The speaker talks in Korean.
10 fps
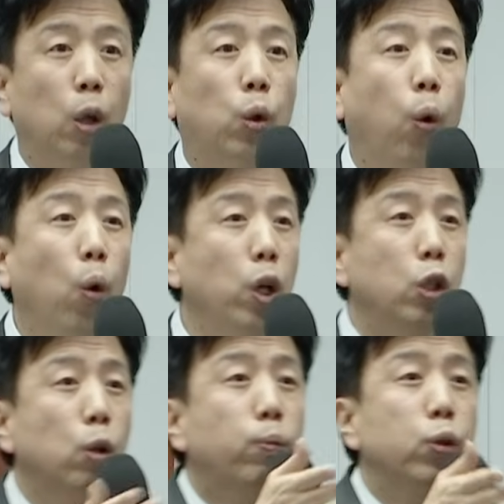돈이
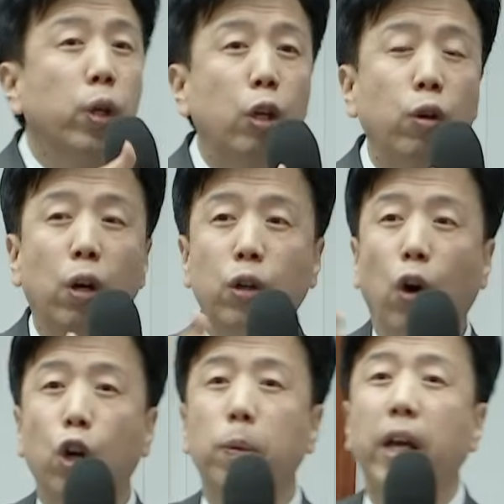좀 부족해도요,
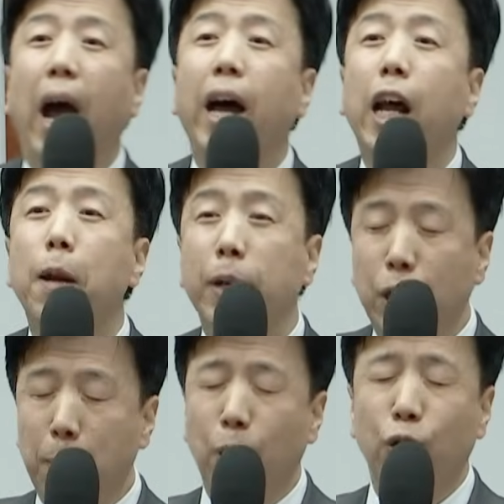여러분이 하나님의
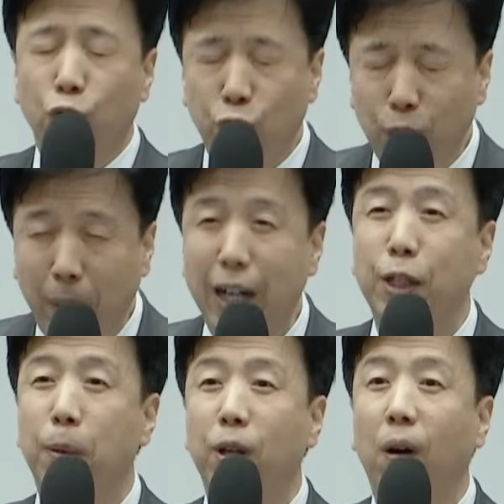생명으로
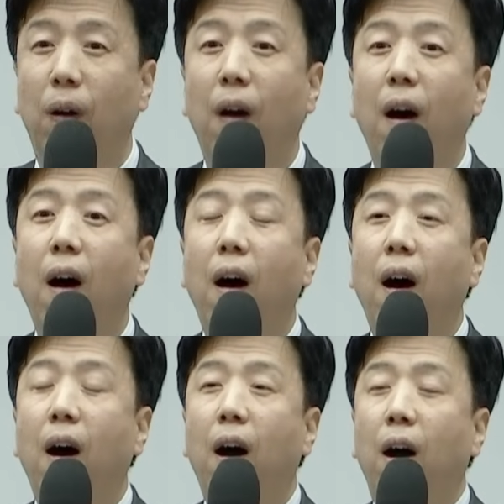충만해지면요,
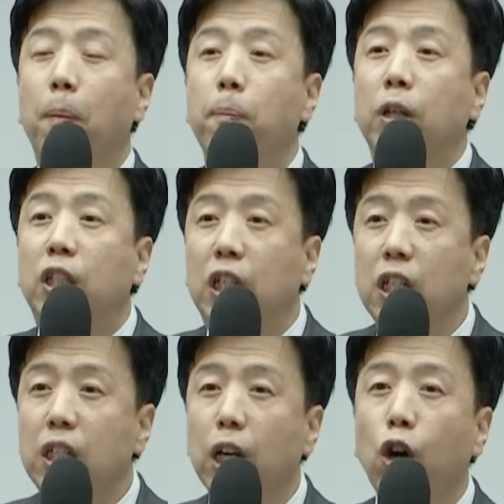
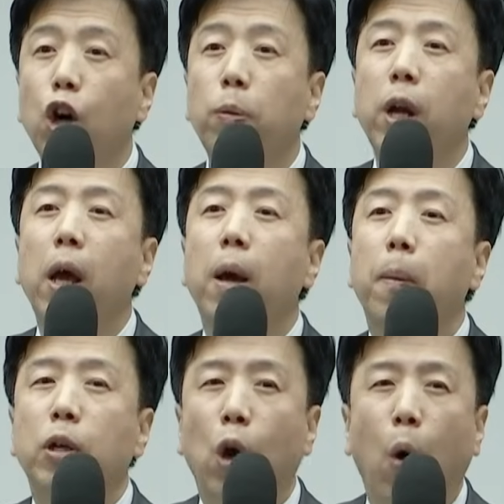진짜 여러분의
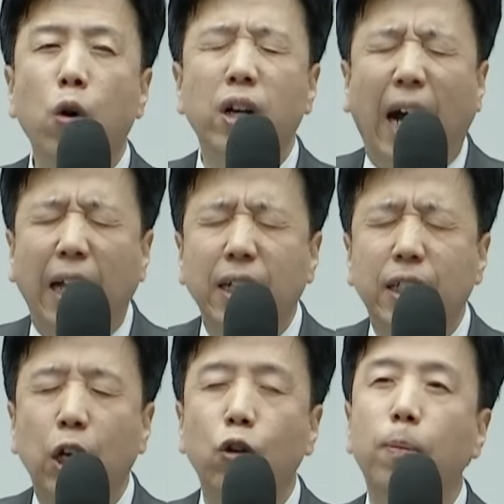영혼을 가득
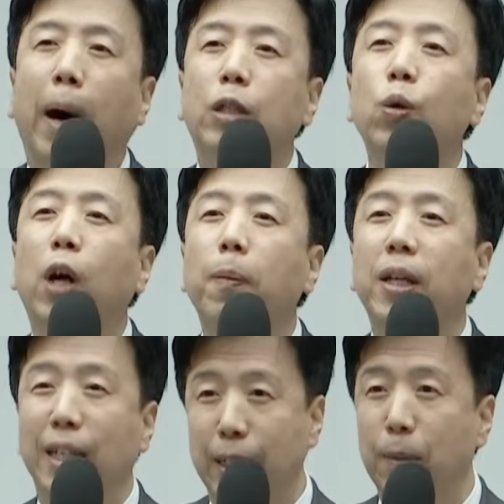채우는
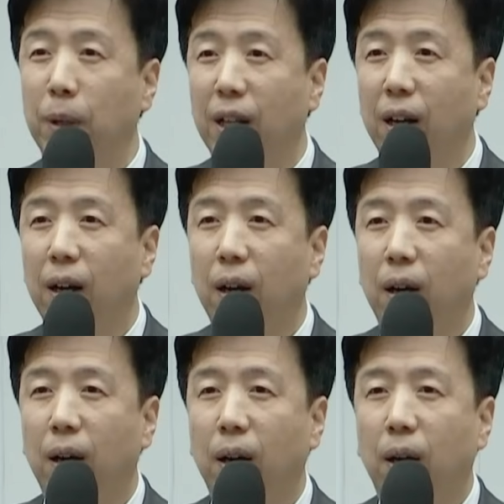만족감이 있습니다.
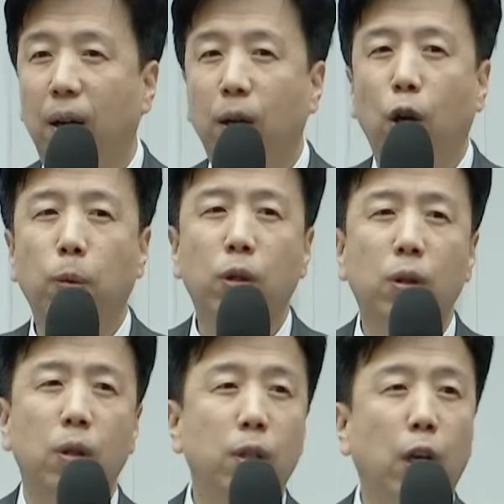
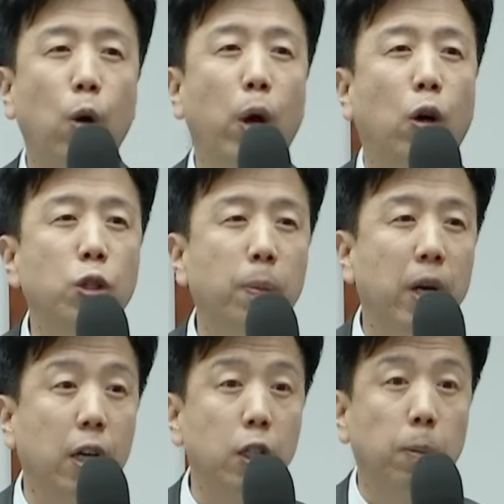여러분, 제가 왜 거짓말
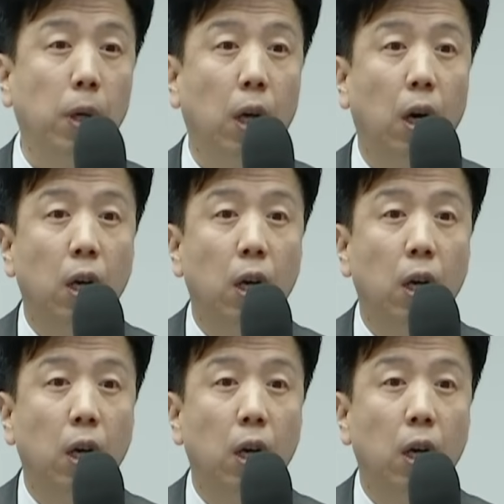하겠습니까?